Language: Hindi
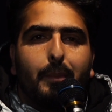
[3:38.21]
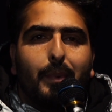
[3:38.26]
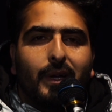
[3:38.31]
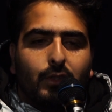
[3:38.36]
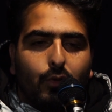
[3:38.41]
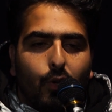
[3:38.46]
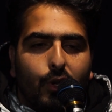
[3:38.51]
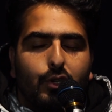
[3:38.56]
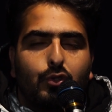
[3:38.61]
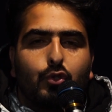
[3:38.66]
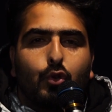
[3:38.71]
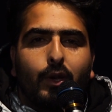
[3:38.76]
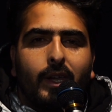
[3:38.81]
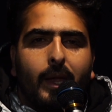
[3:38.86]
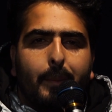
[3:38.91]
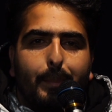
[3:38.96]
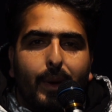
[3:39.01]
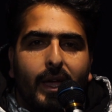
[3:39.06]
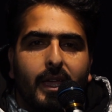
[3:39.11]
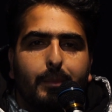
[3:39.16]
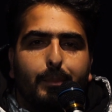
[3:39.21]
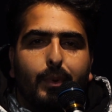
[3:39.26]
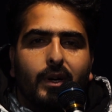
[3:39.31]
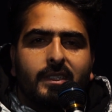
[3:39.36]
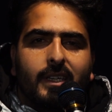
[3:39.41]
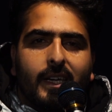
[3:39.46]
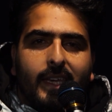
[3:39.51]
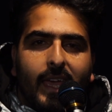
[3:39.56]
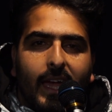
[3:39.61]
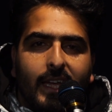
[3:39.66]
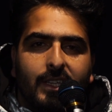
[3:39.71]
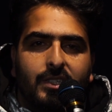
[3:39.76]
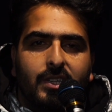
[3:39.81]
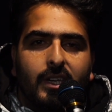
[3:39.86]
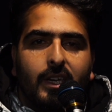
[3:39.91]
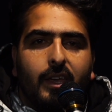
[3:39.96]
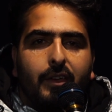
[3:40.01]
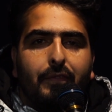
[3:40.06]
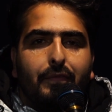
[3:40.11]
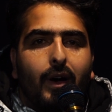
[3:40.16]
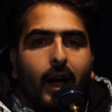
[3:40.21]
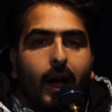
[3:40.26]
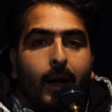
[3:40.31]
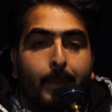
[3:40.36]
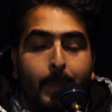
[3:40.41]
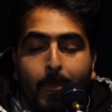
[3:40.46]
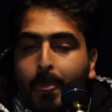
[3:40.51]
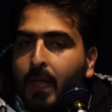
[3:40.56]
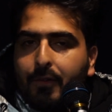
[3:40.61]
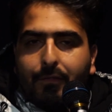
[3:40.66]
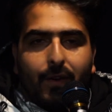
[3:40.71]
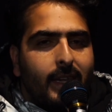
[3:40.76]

دپان تۄہہِ چھو نہ پے بازر کیٛاہ چھِ یِوان